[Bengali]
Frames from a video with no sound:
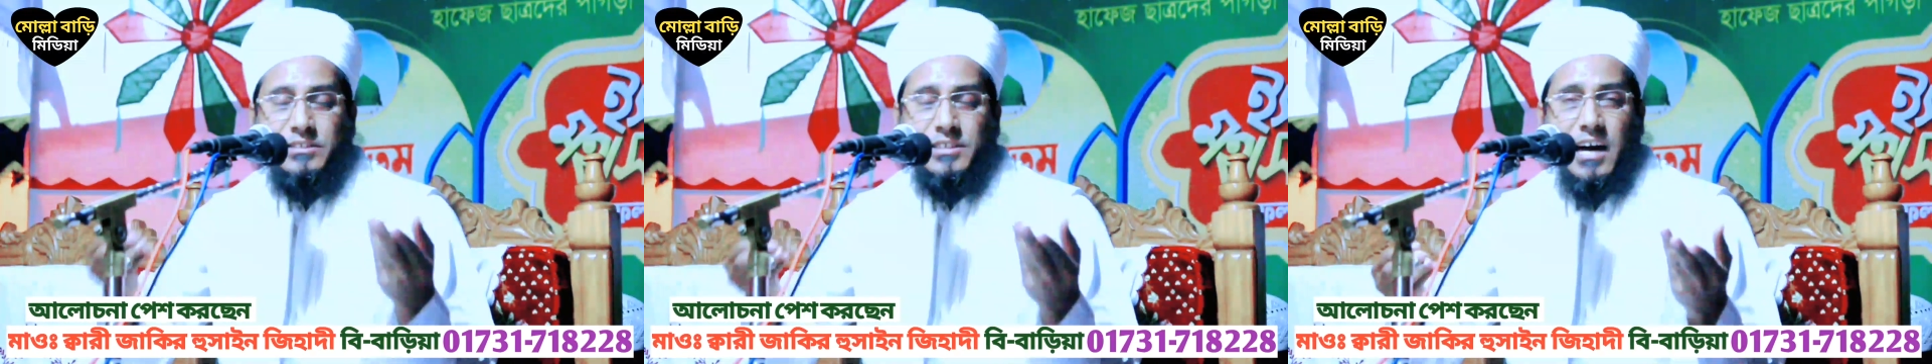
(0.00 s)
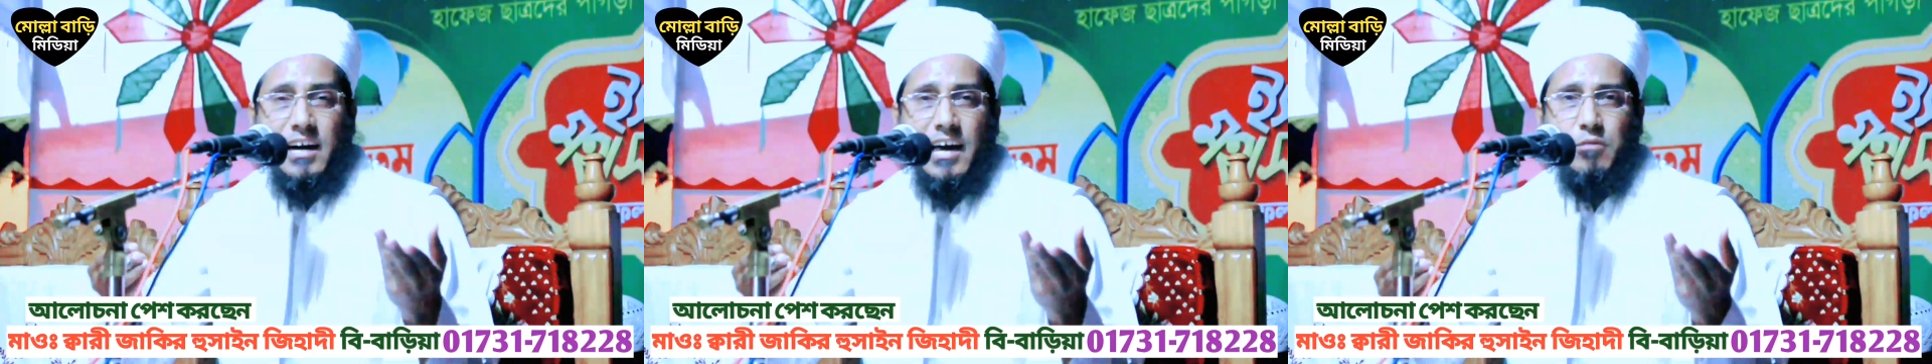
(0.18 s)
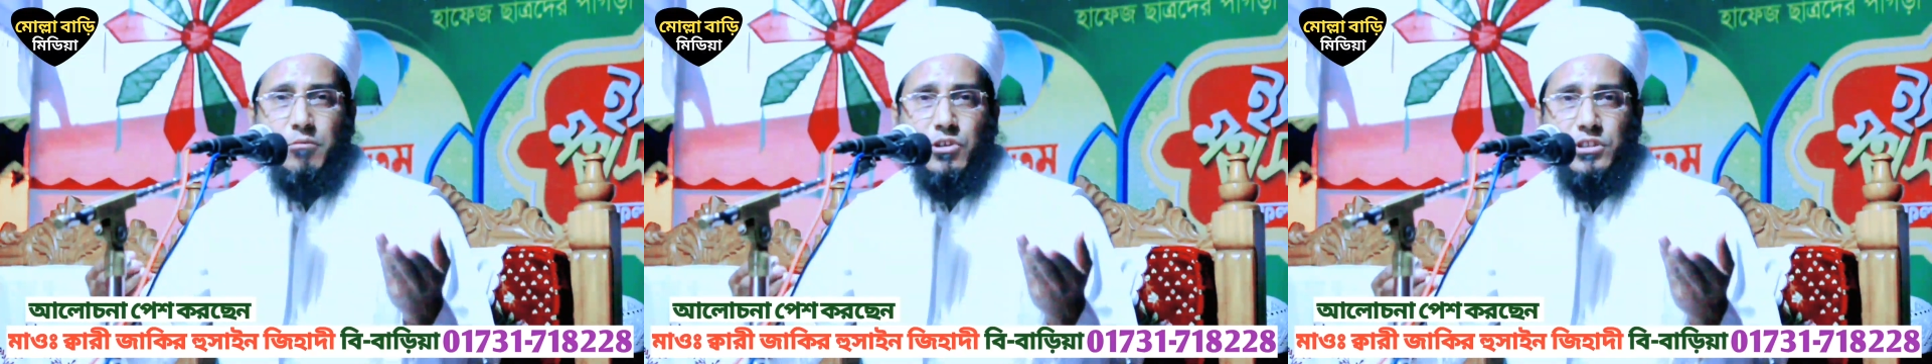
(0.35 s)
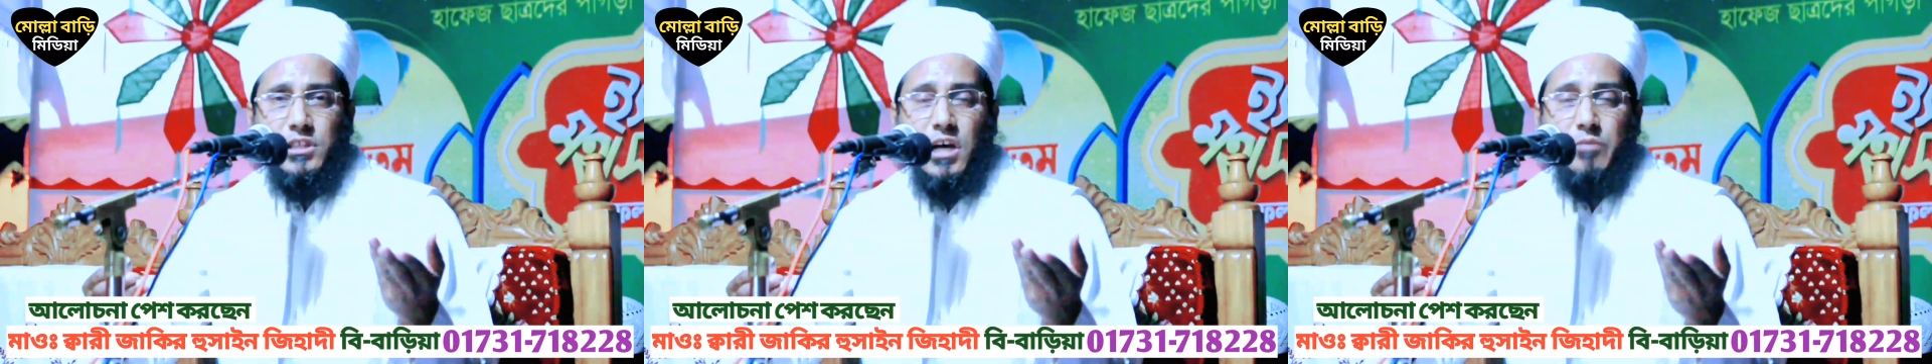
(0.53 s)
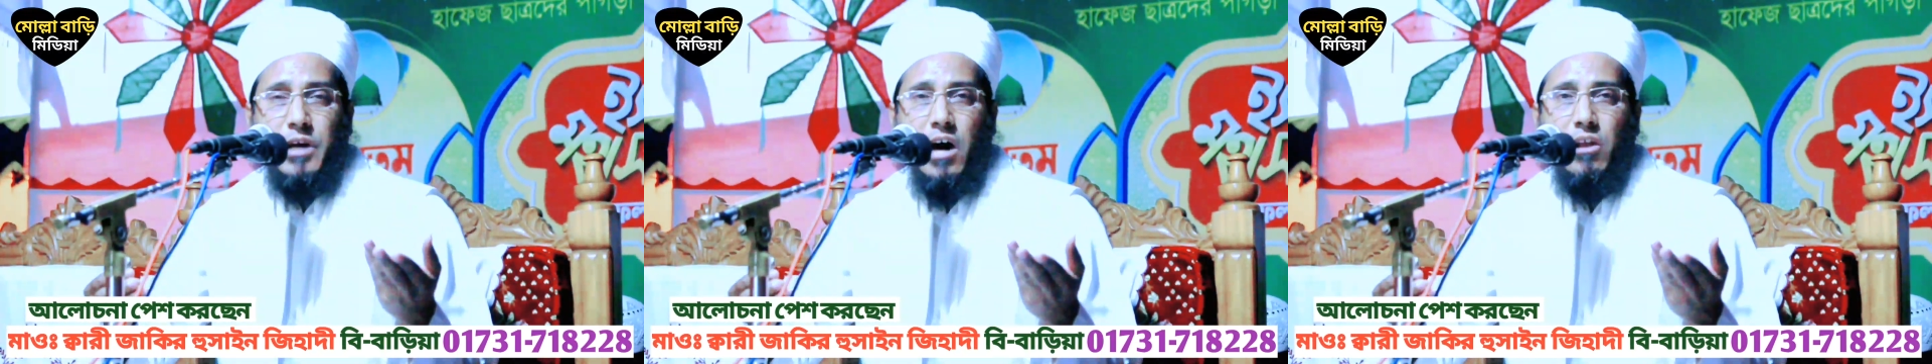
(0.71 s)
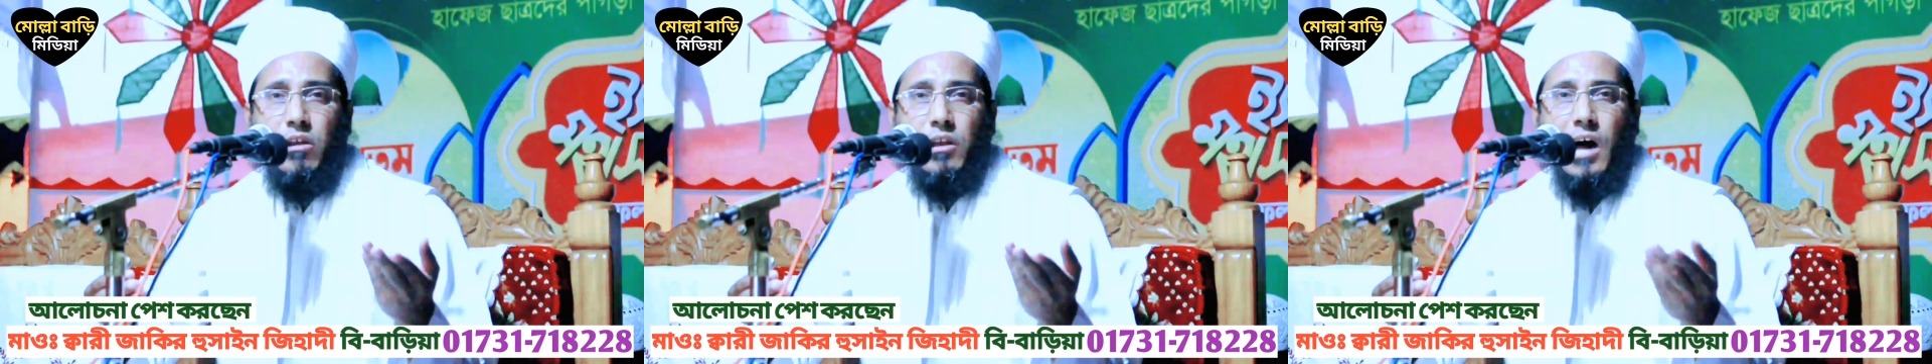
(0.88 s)
জায়গার মধ্যে আমি
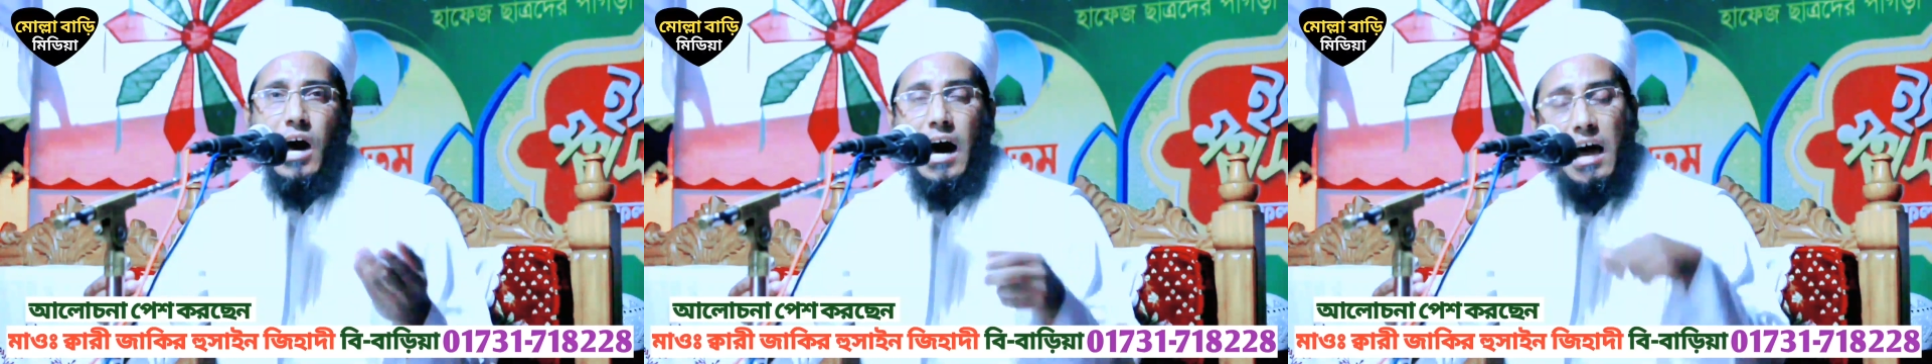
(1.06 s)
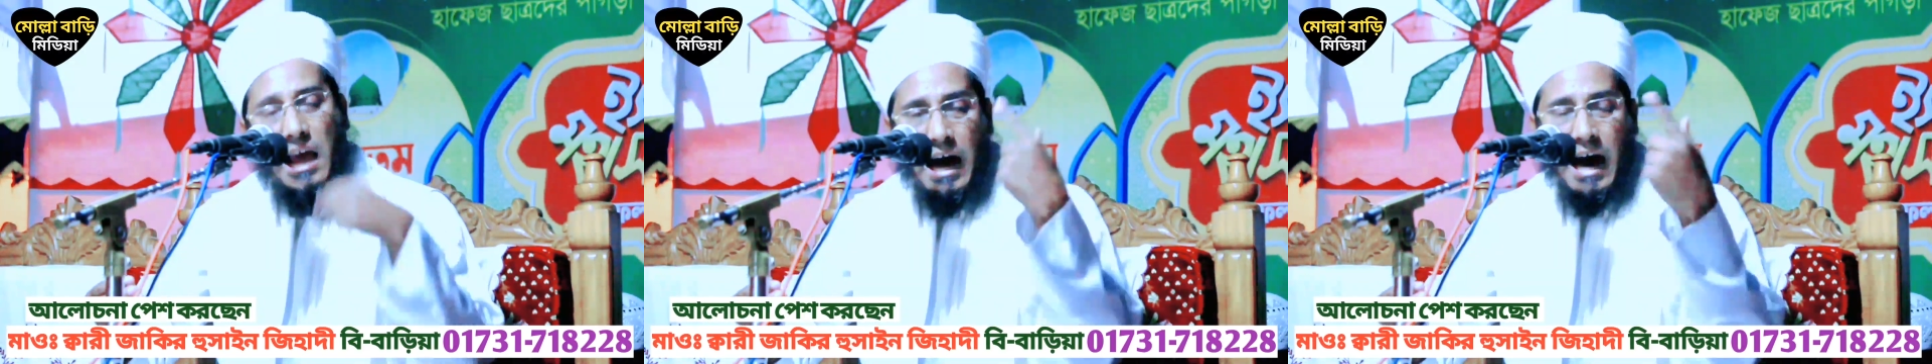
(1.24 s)
আল্লাহ